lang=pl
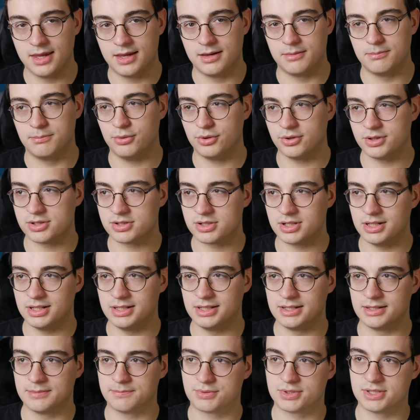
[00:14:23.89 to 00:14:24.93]
bo
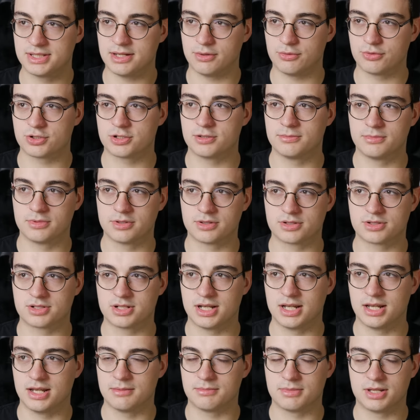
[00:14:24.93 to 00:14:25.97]
jeżeli założymy,
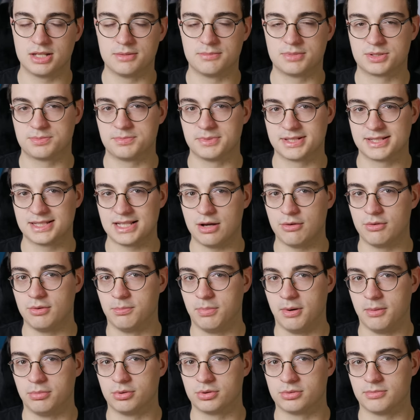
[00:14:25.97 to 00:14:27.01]
że mielibyśmy stały
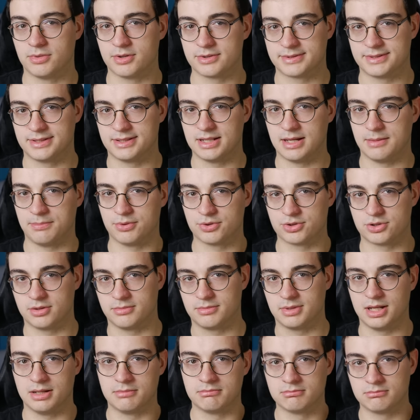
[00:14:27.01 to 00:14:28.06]
pobór mocy na
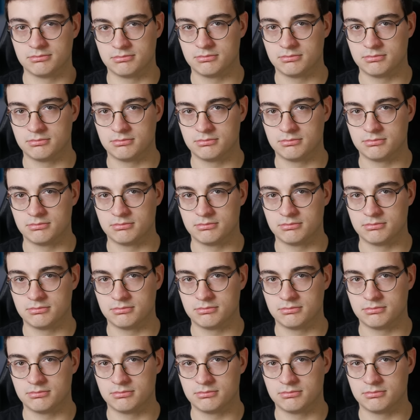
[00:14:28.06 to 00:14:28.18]
poziomie